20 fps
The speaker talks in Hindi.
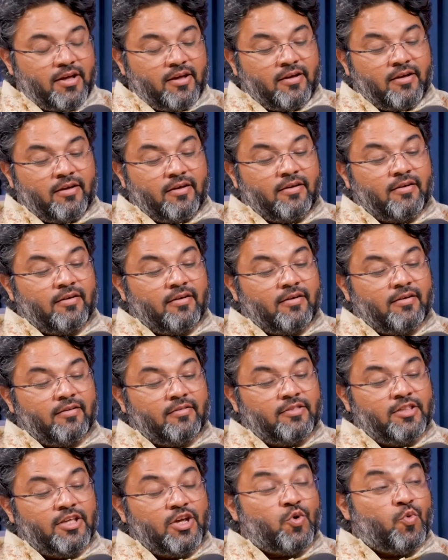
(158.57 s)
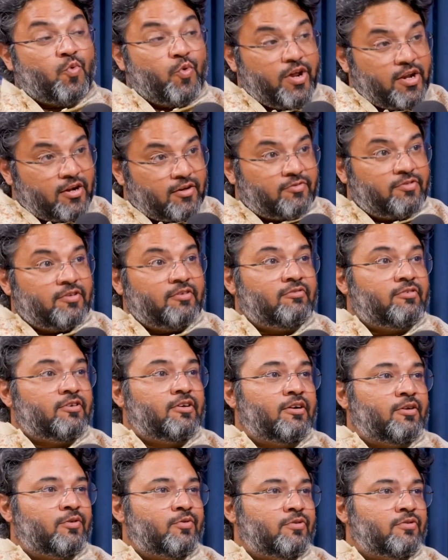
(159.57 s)
हमने दी क्वीन ऑफ द
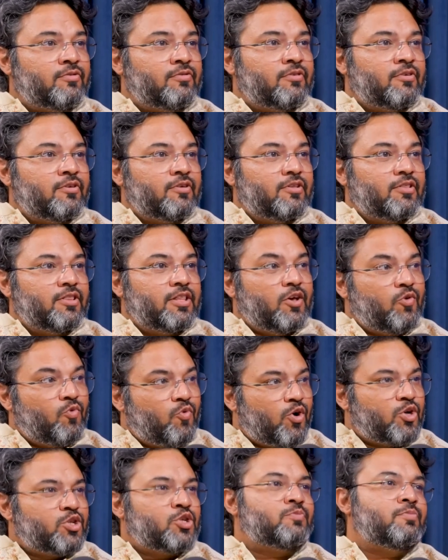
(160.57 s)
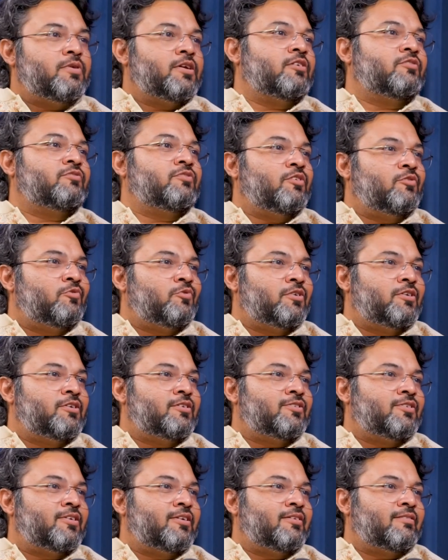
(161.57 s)
वर्ल्ड को दी वॉचमैन ऑफ द
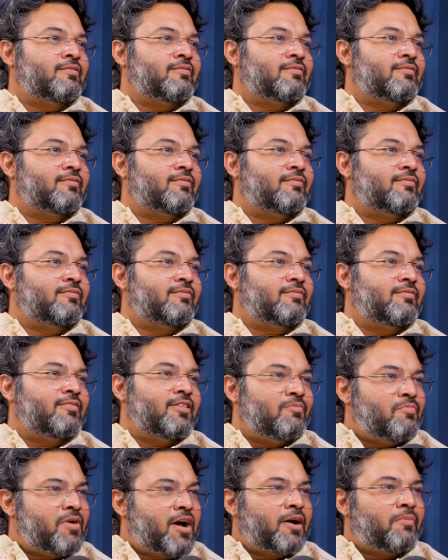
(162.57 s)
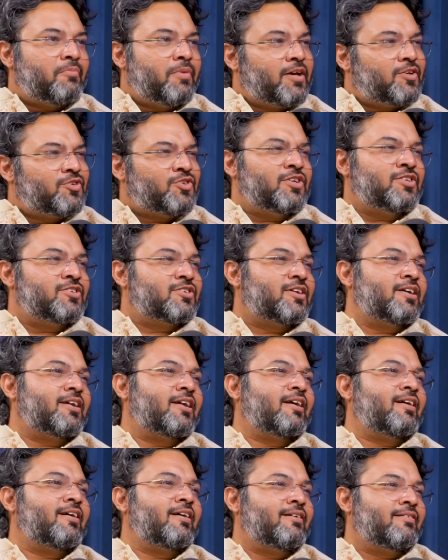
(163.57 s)
वर्ल्ड से दिमाग में एक्सचेंज
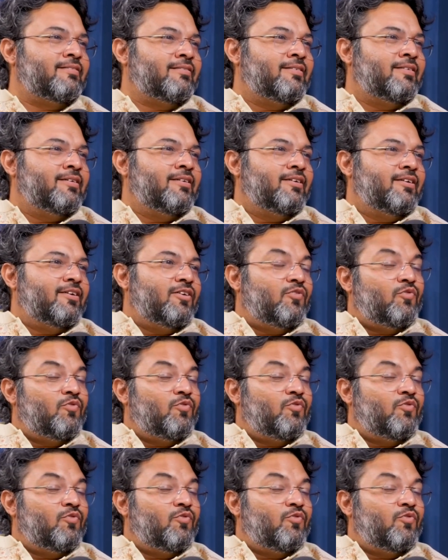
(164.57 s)
कर रखा है हम्म।